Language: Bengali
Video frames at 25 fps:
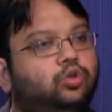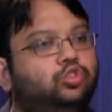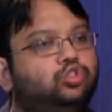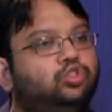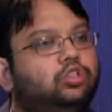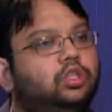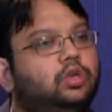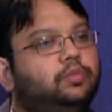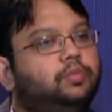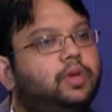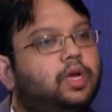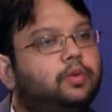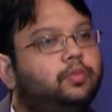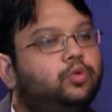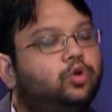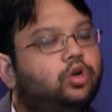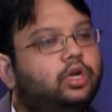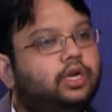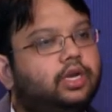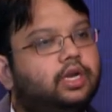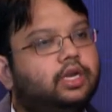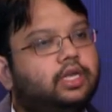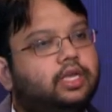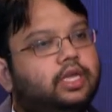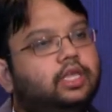ওষুধের
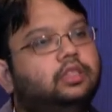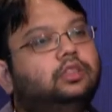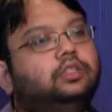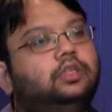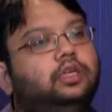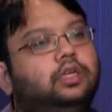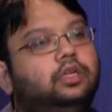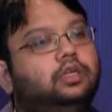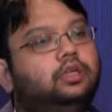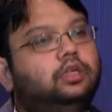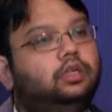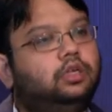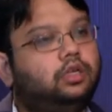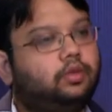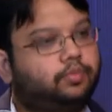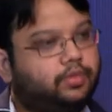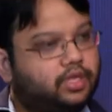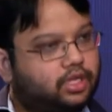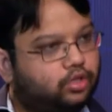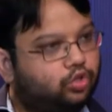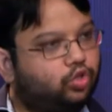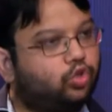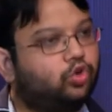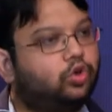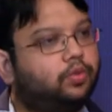ব্যবহারের ক্ষেত্রে
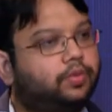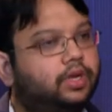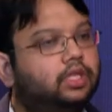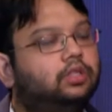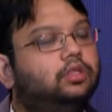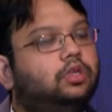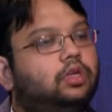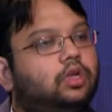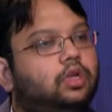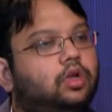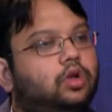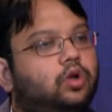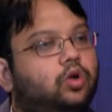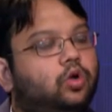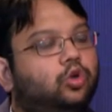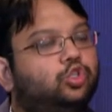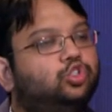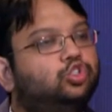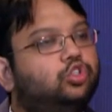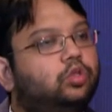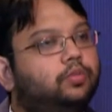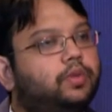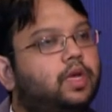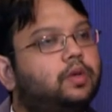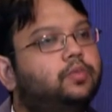আপনাকে ধন্যবাদ
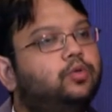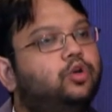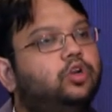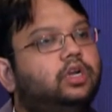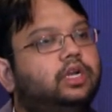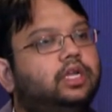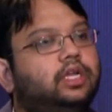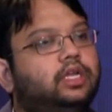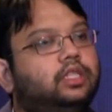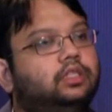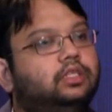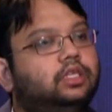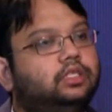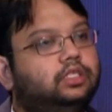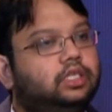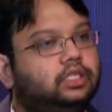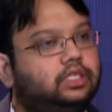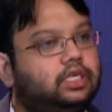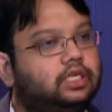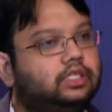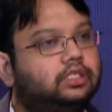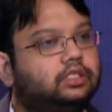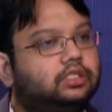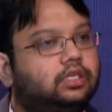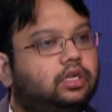ওষুধের ব্যবহারের ক্ষেত্রে যে
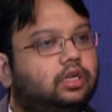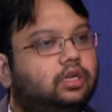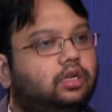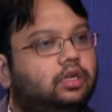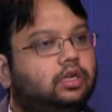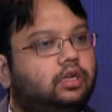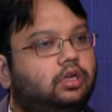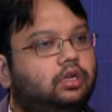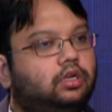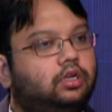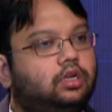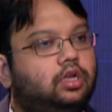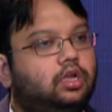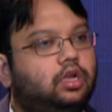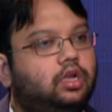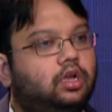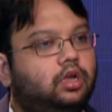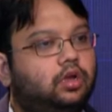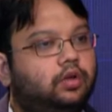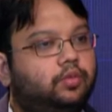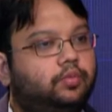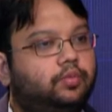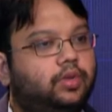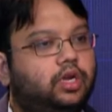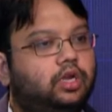জিনিসটা
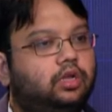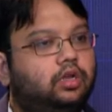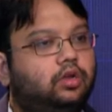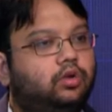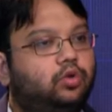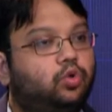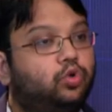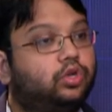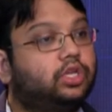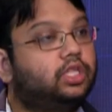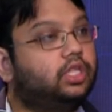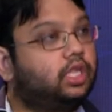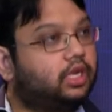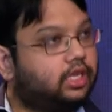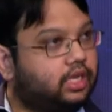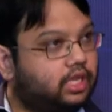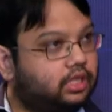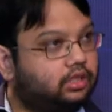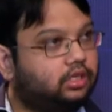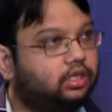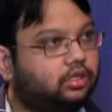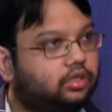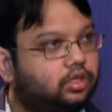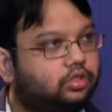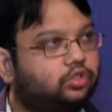মানে রোগীদের
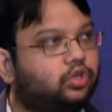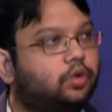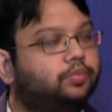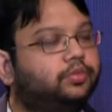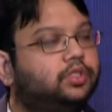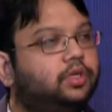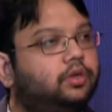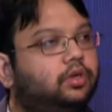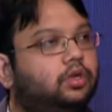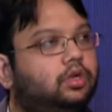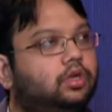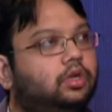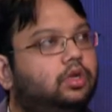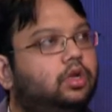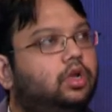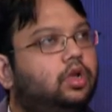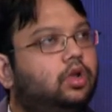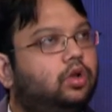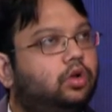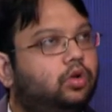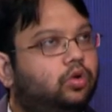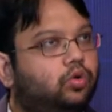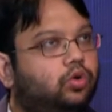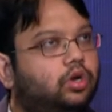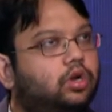ক্ষেত্রে যে সবচেয়ে
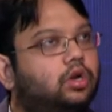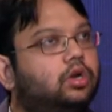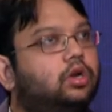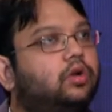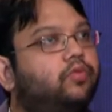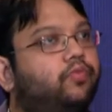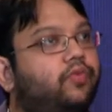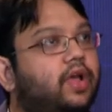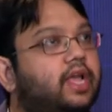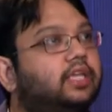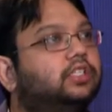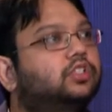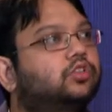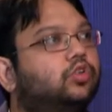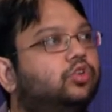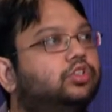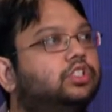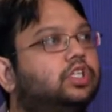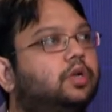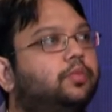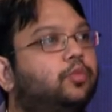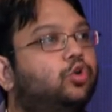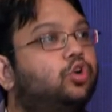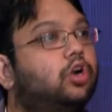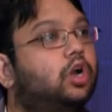ওরা ওনারা ফেস
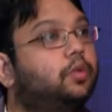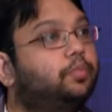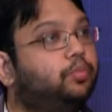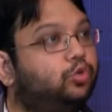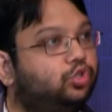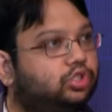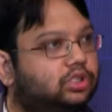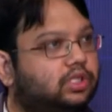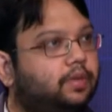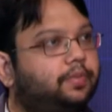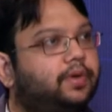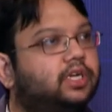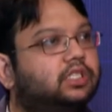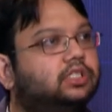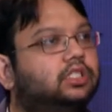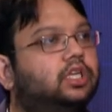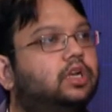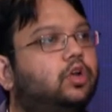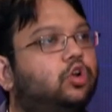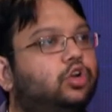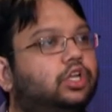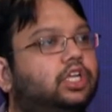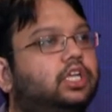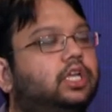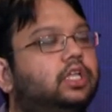করছেন ওনারা বুঝতে
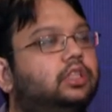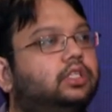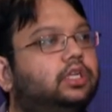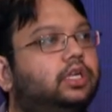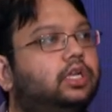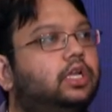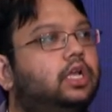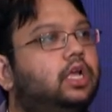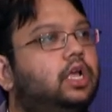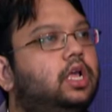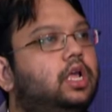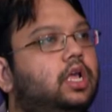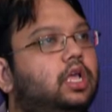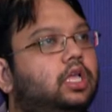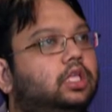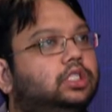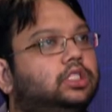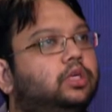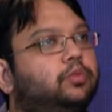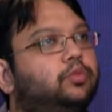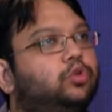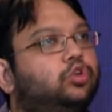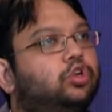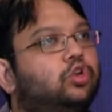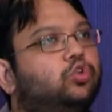পারছেন অনেক ক্ষেত্রে
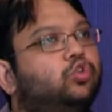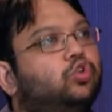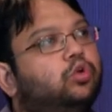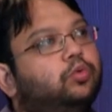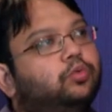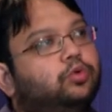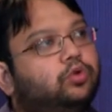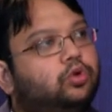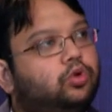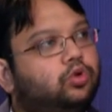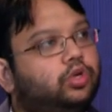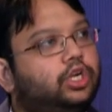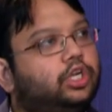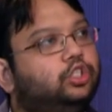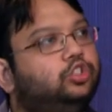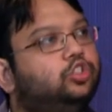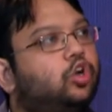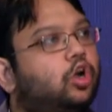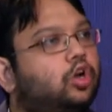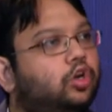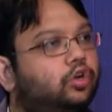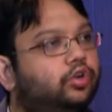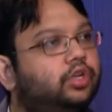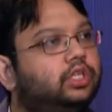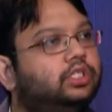যেমন কোনো রোগীর
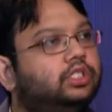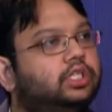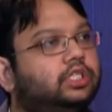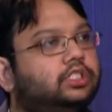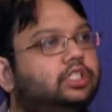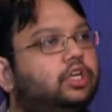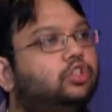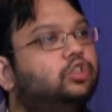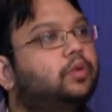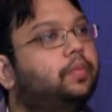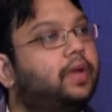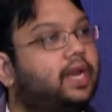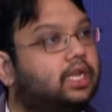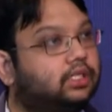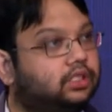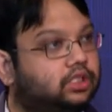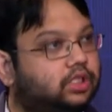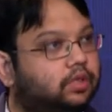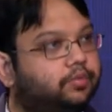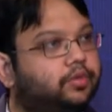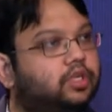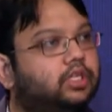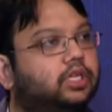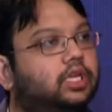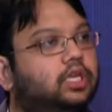জ্বর হয়েছে সে হয়তো
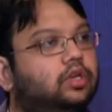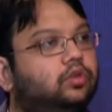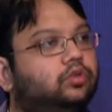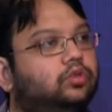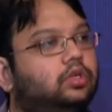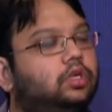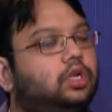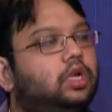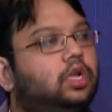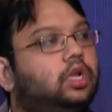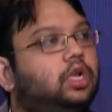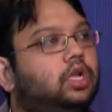প্যারাসিটামল খেলো